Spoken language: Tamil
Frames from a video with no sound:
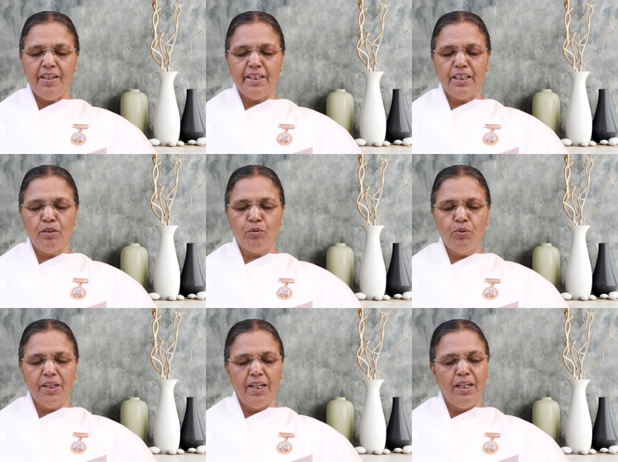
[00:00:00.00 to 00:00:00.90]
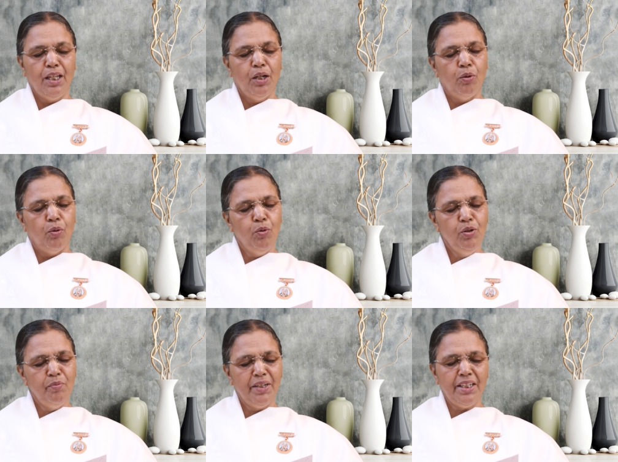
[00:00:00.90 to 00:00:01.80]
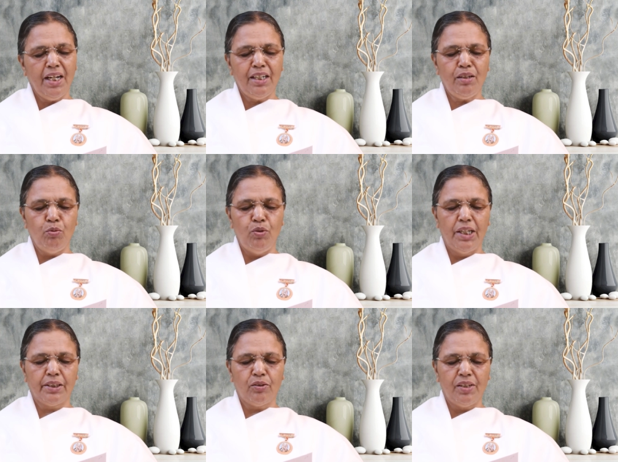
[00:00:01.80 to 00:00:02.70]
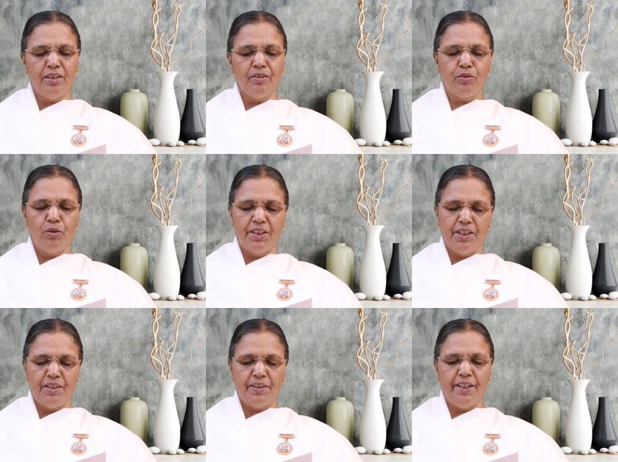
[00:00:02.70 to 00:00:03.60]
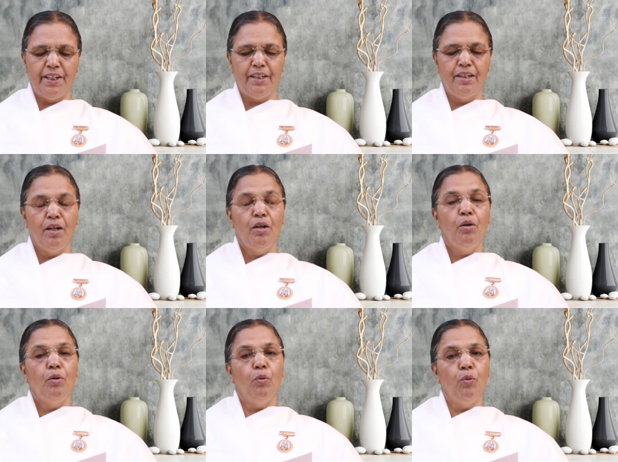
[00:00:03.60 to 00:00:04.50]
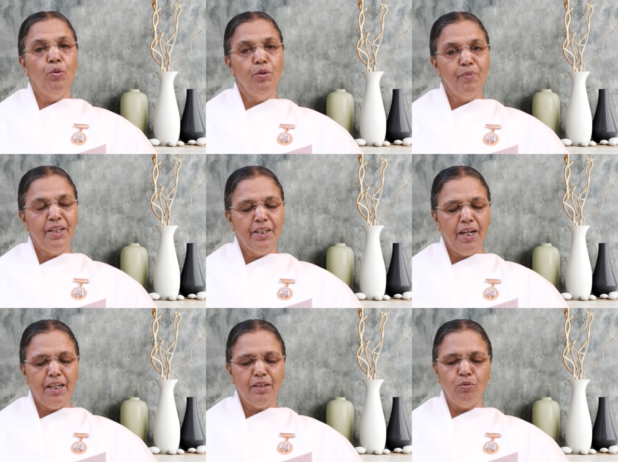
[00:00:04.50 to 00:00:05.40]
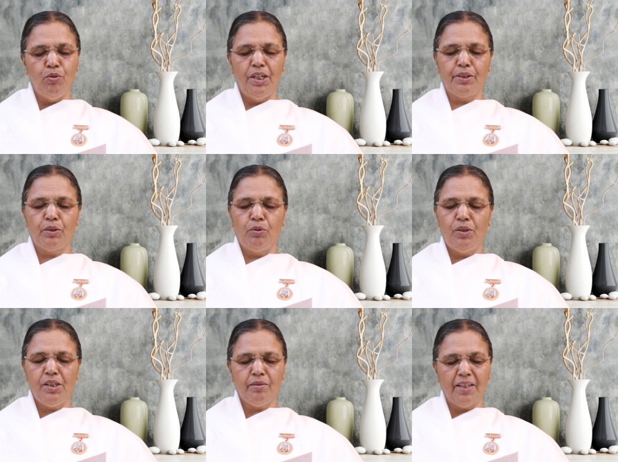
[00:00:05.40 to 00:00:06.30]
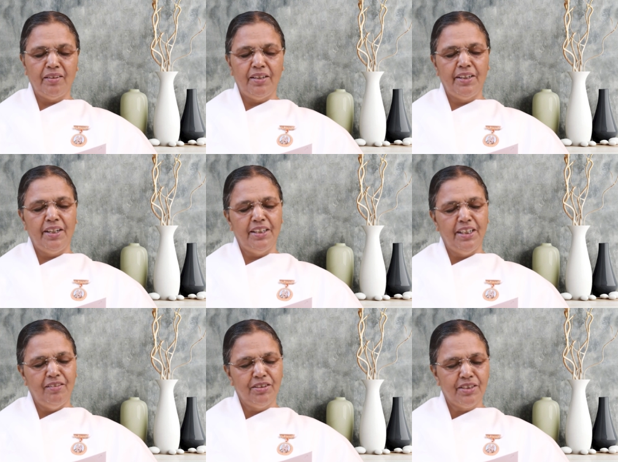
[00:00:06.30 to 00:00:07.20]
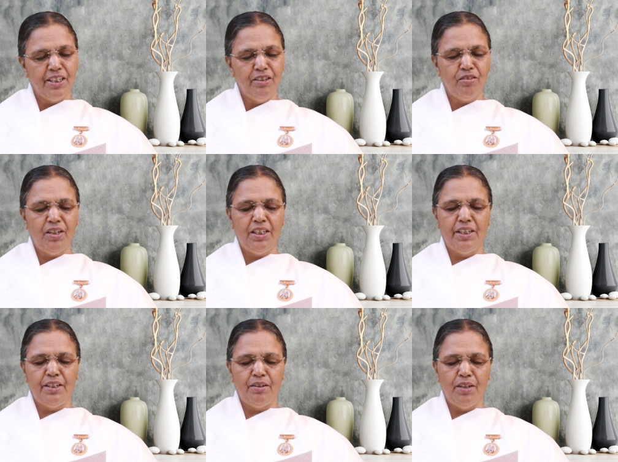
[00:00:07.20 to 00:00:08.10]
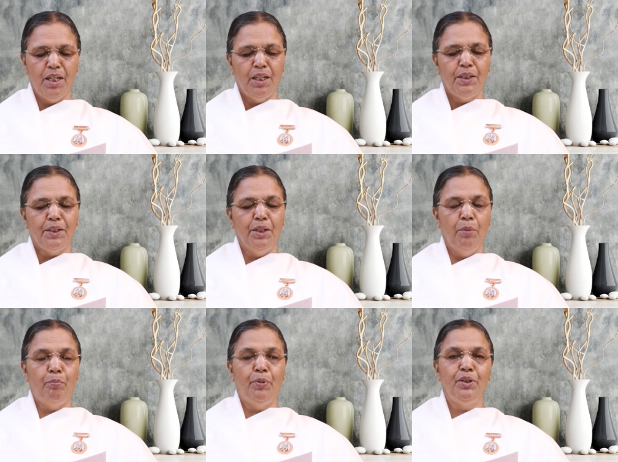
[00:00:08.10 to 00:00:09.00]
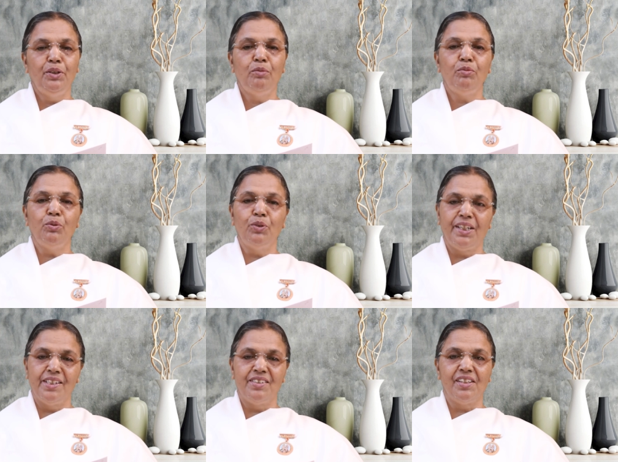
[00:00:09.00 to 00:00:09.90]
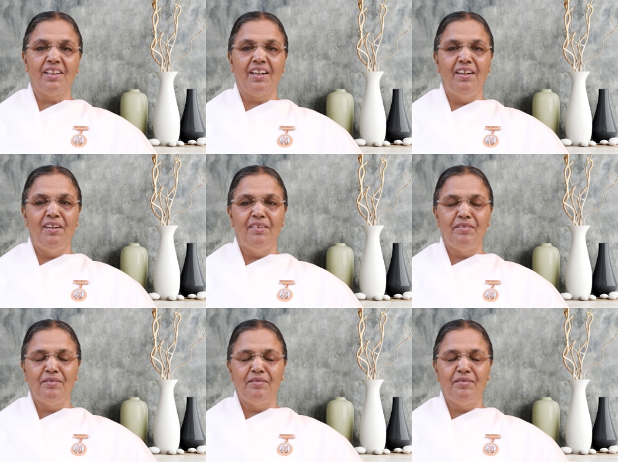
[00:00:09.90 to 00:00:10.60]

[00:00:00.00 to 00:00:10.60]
வழக்கில் கூட உண்மையான உள்ளத்துடன் சொல்கின்றேன் உண்மையான உள்ளத்தோடு தந்தையை நினைவு செய்யுங்கள் என்று எப்பொழுதும் கூறுகின்றீர்கள்